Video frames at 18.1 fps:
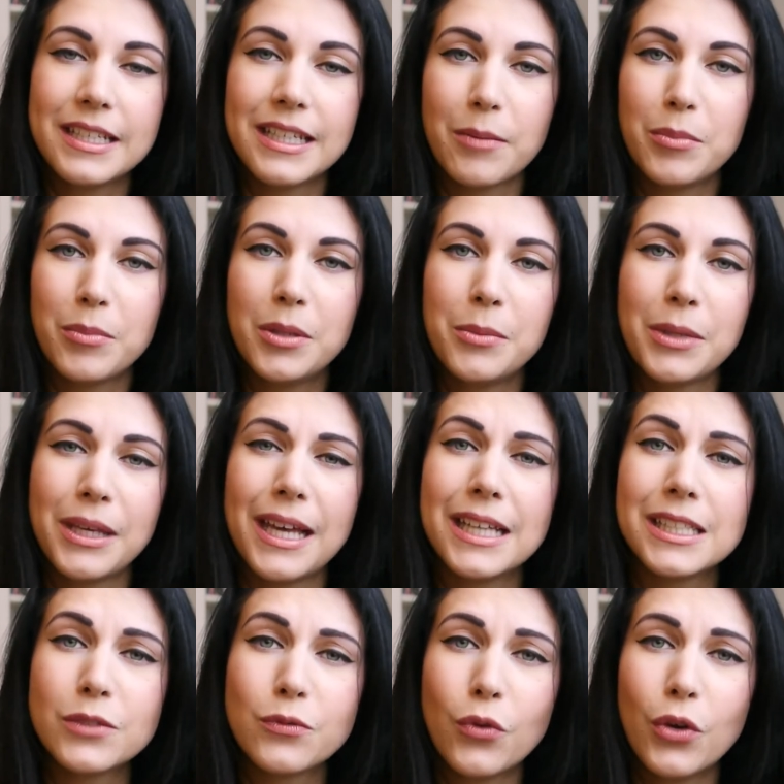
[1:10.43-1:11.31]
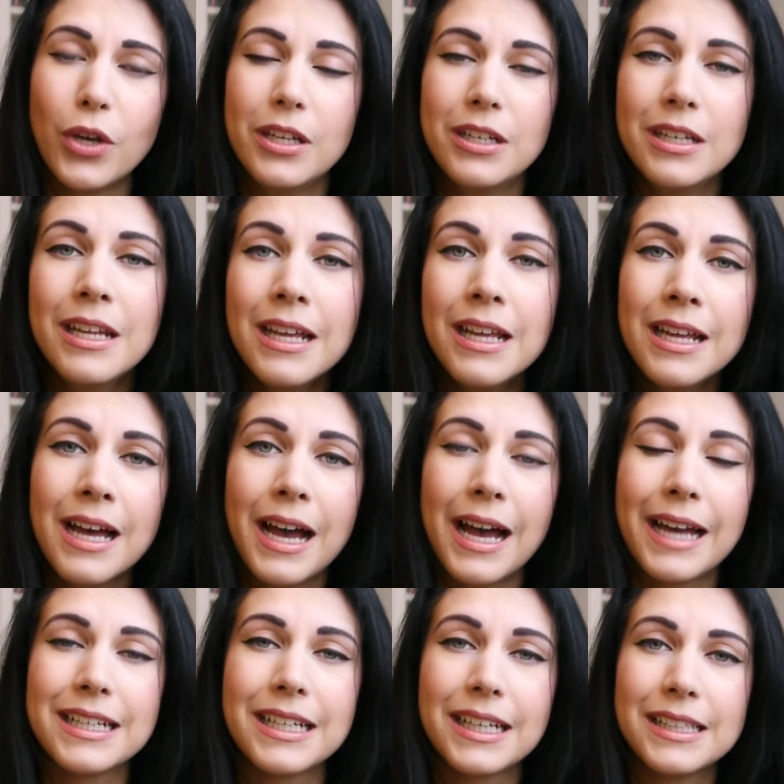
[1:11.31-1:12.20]
Ich habe mir nämlich erst vorhin
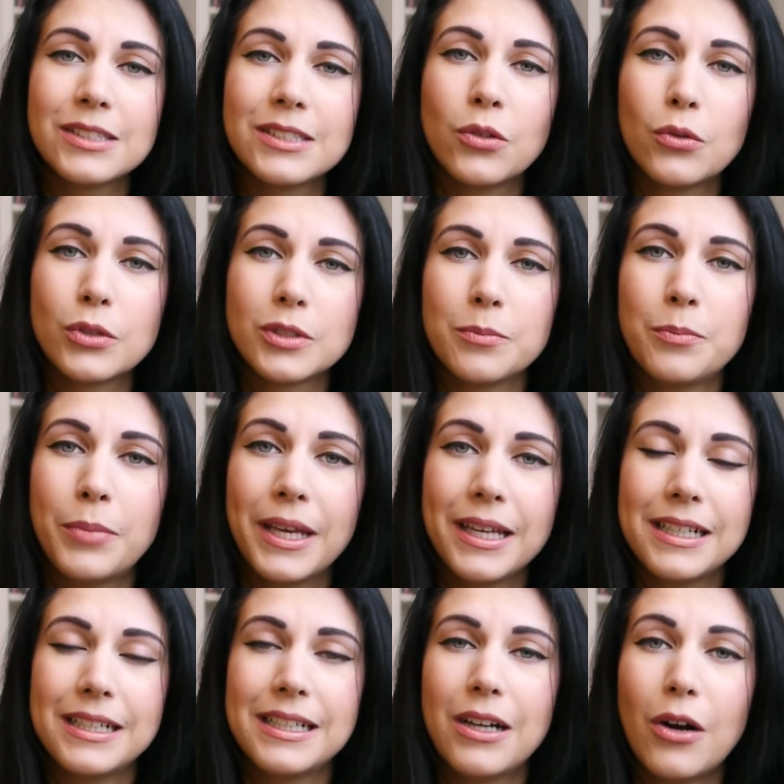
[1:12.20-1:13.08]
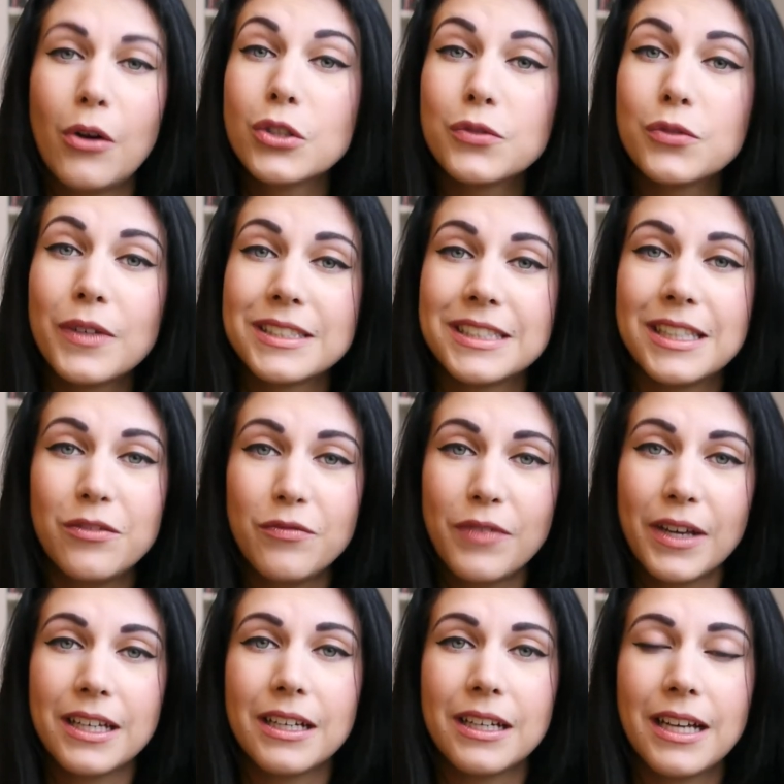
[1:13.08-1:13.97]
einen riesengroßen Pickel aus Versehen
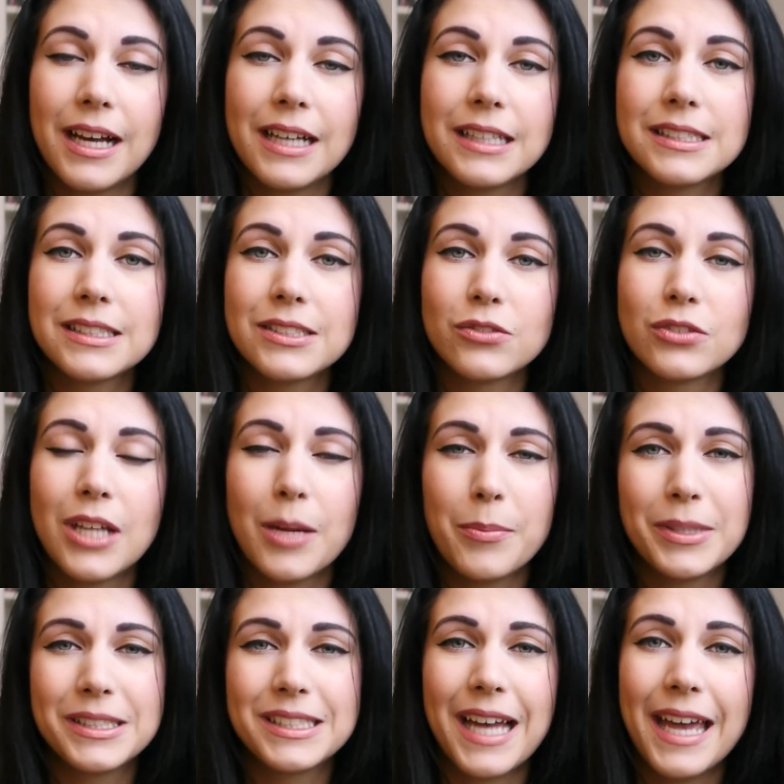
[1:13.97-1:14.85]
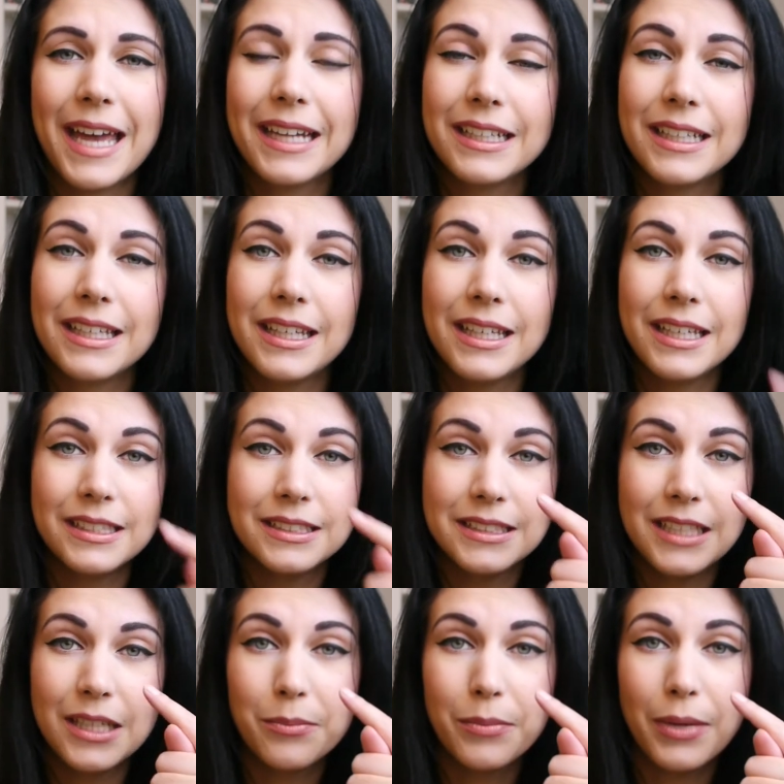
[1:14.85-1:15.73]
weggekratzt und habe jetzt eigentlich hier
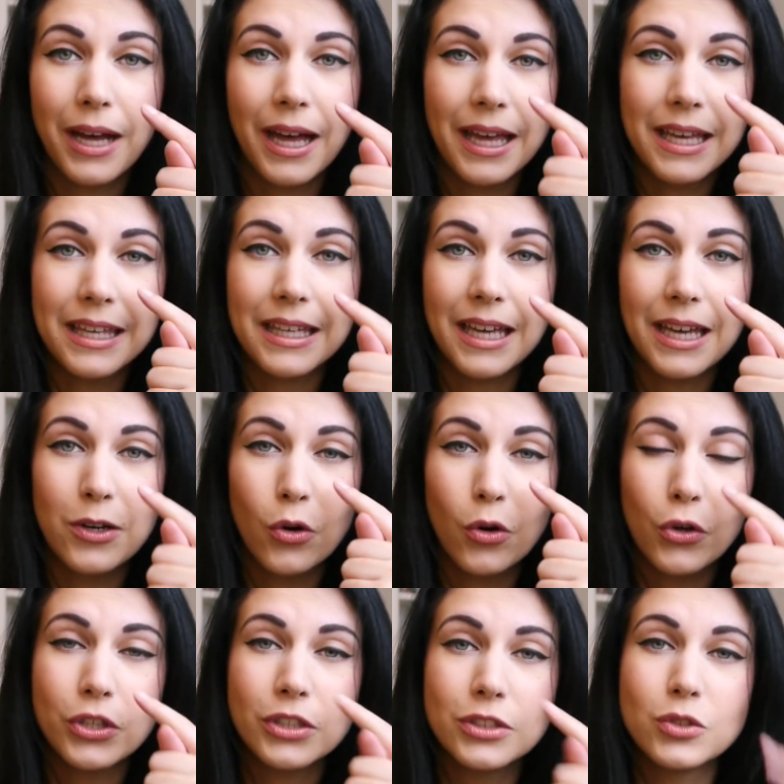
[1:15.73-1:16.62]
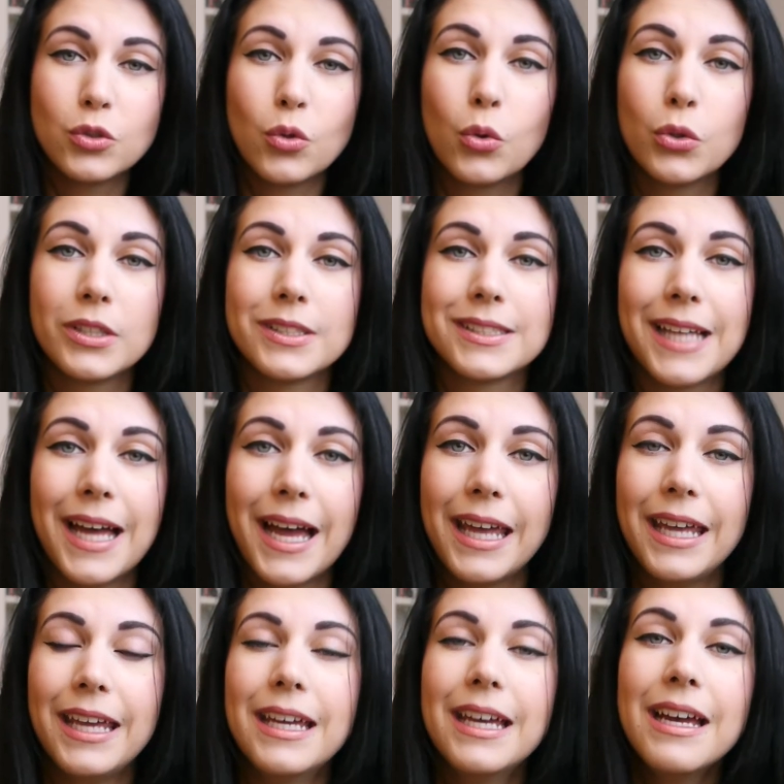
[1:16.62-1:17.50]
in dem Bereich ein leuchtend rotes
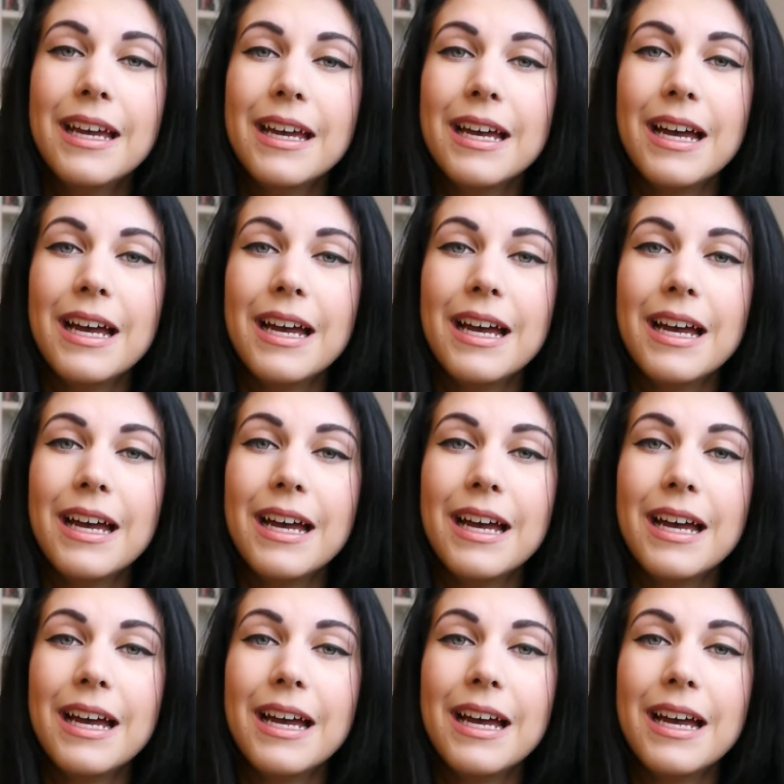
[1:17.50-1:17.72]
Ei.